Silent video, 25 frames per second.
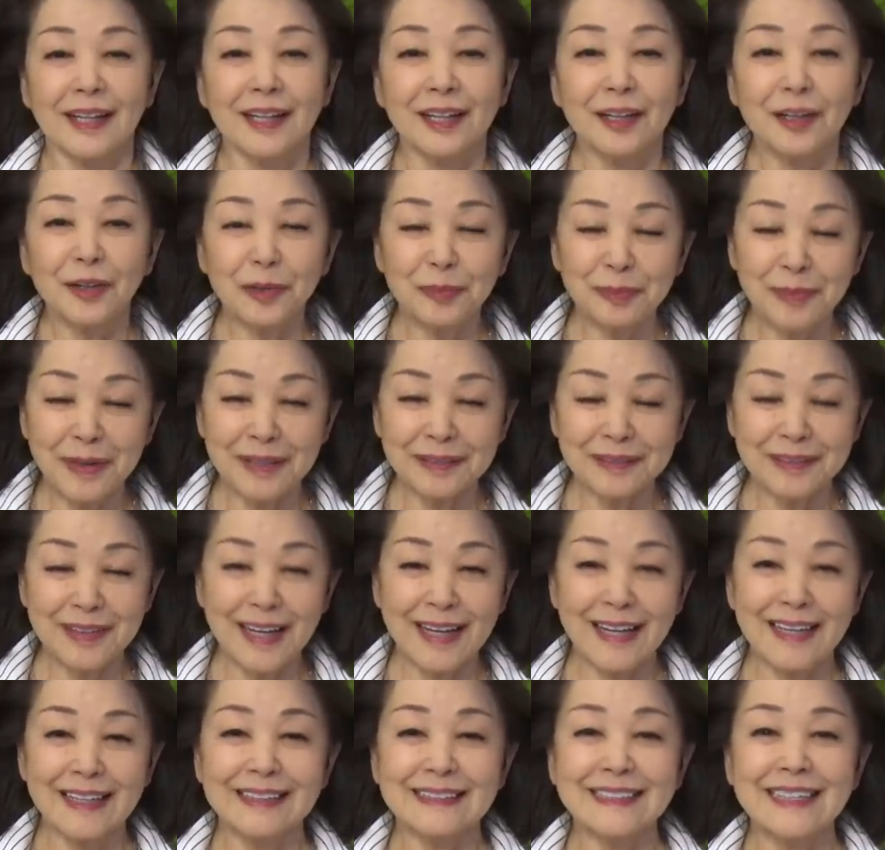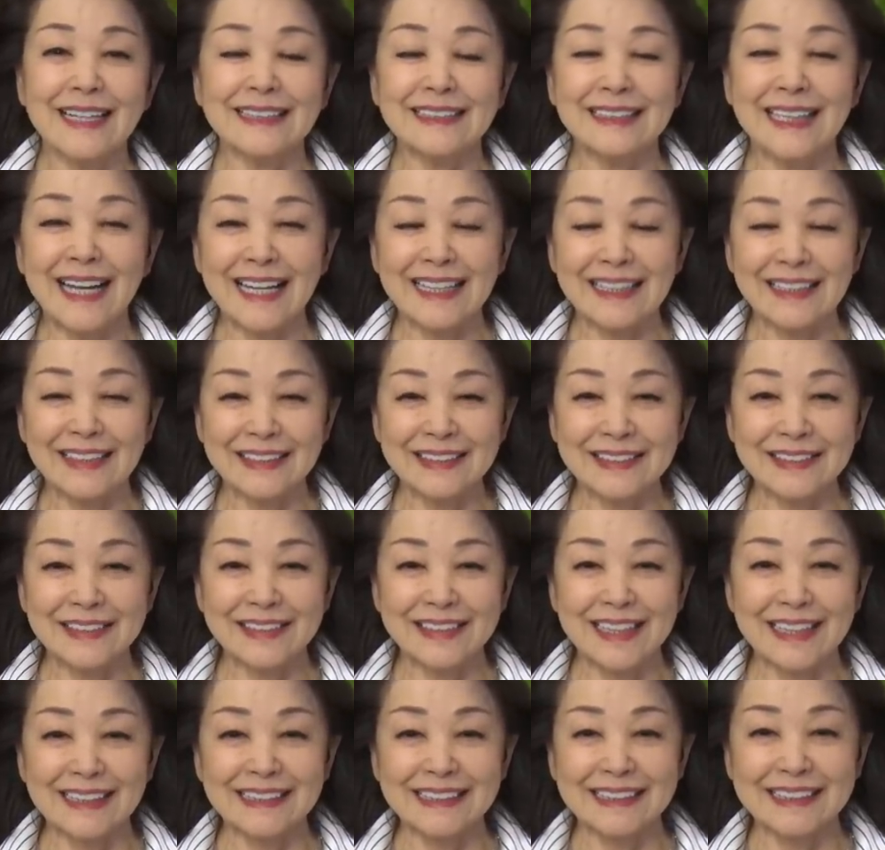こんばんは、桜井よしこ
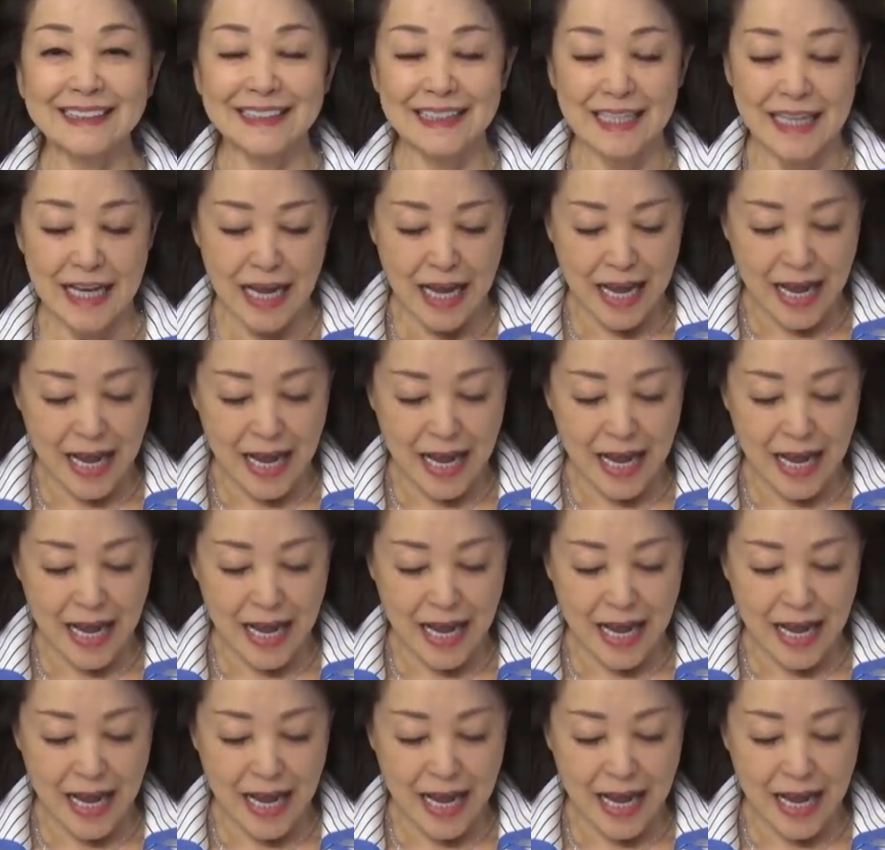です。